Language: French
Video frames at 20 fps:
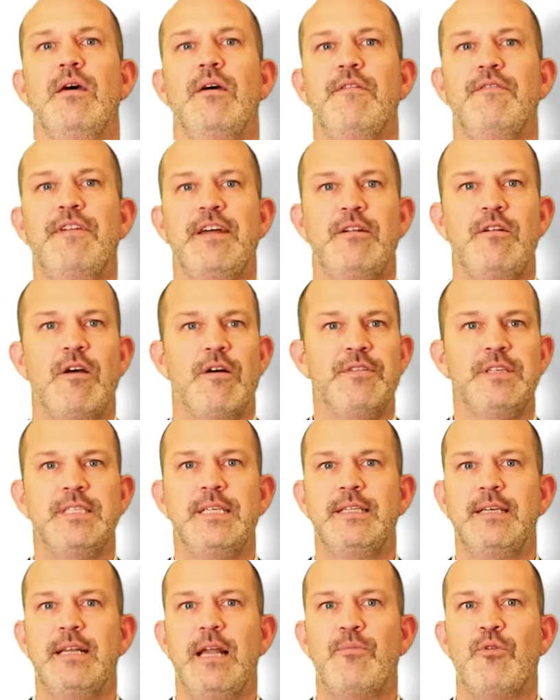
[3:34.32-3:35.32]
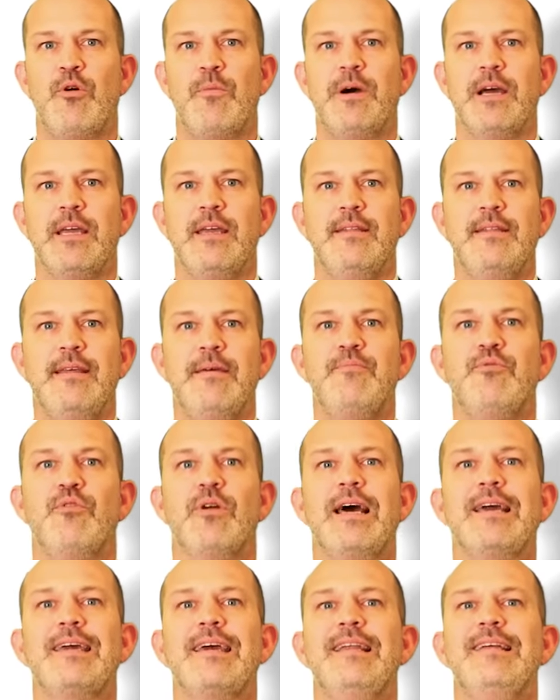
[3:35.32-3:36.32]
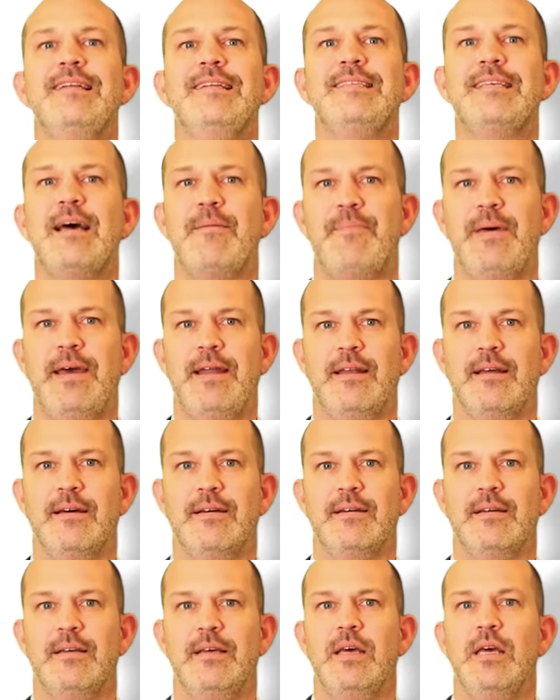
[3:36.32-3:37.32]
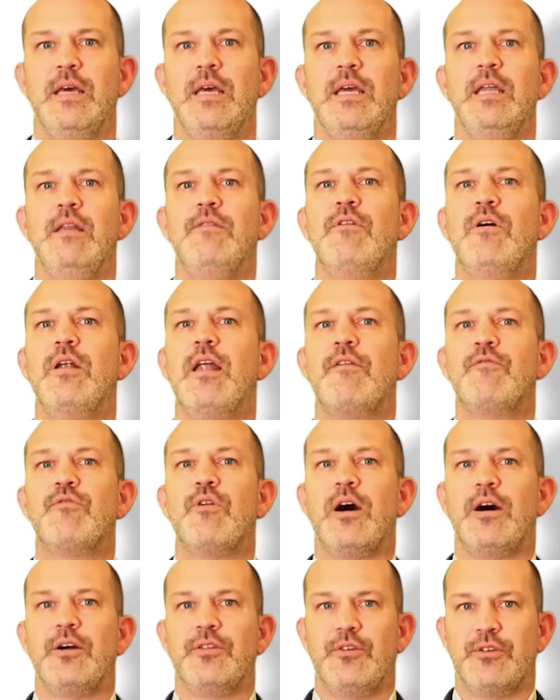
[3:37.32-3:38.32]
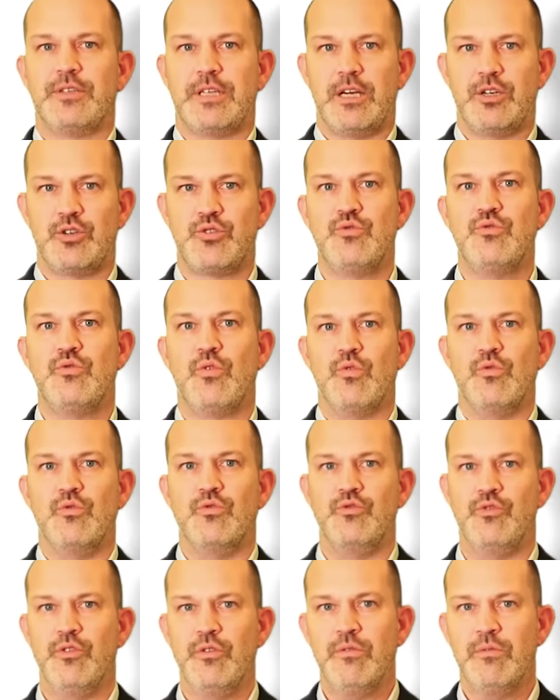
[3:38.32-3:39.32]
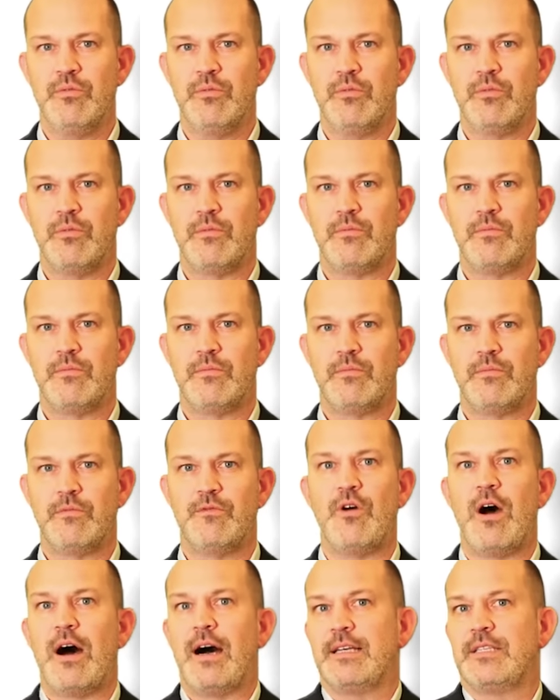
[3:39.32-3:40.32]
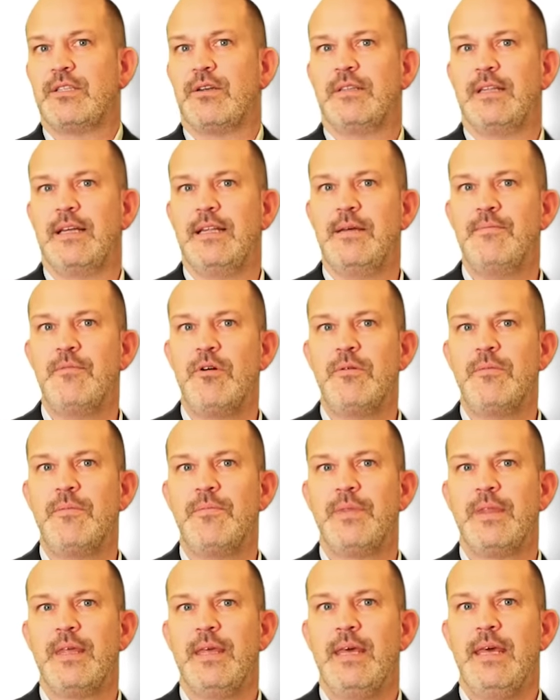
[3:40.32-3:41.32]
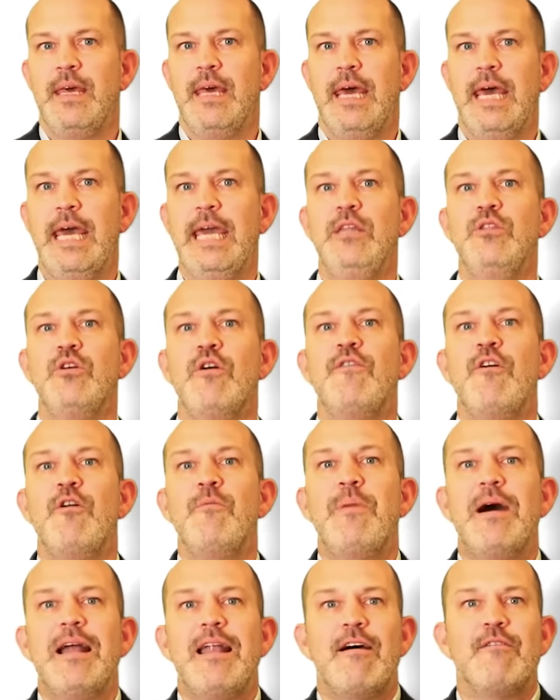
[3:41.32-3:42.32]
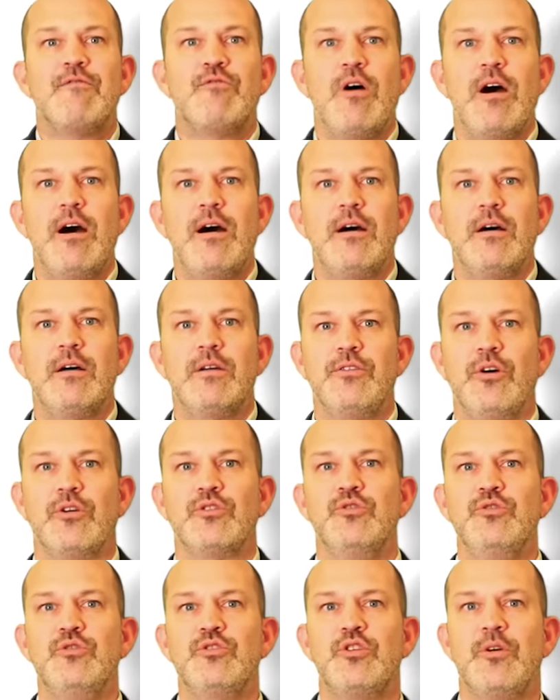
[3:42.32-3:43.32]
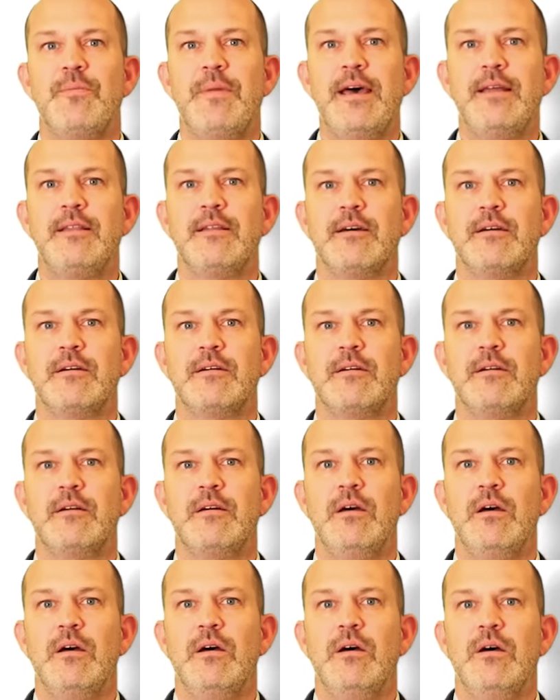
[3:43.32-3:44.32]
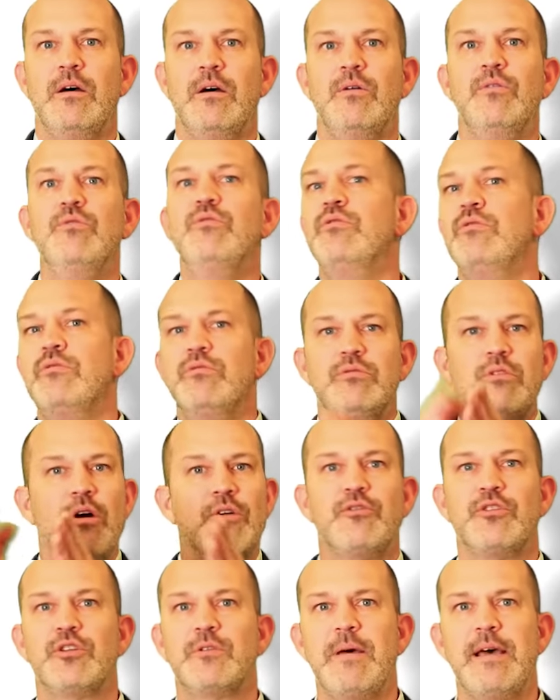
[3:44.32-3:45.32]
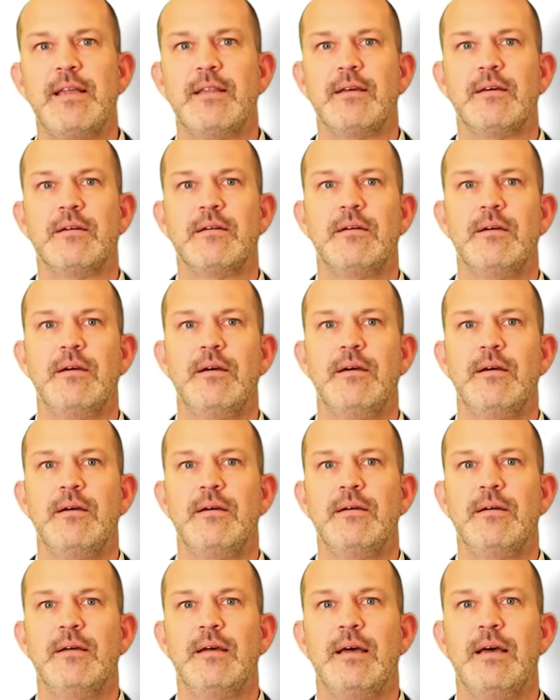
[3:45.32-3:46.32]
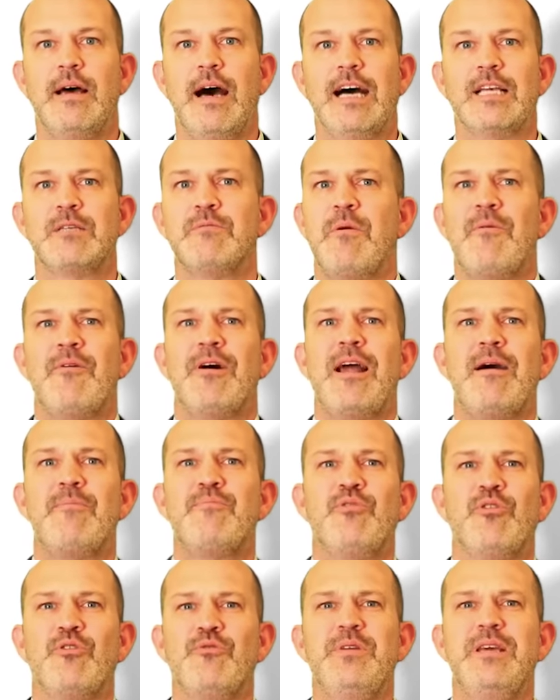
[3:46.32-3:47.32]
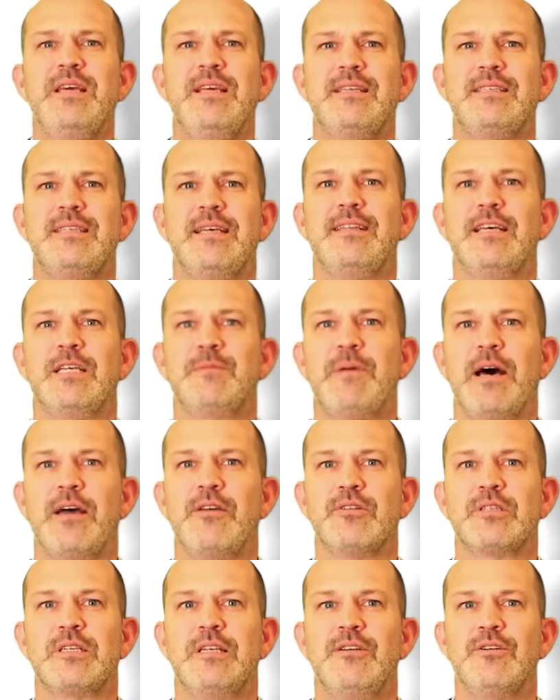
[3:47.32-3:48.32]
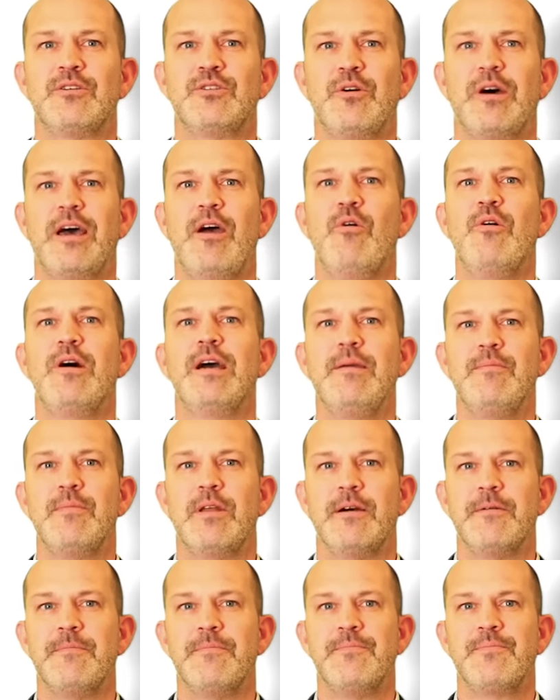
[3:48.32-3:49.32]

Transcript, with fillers: Faites-leur visiter la propriété pour laquelle ils appellent. Ils veulent la voir dans un jour ou deux, voire instantanément, et ils ne veulent pas la voir dans une semaine ou dans deux semaines. À ce moment-là, pour lui, cette expérience client serait horrible.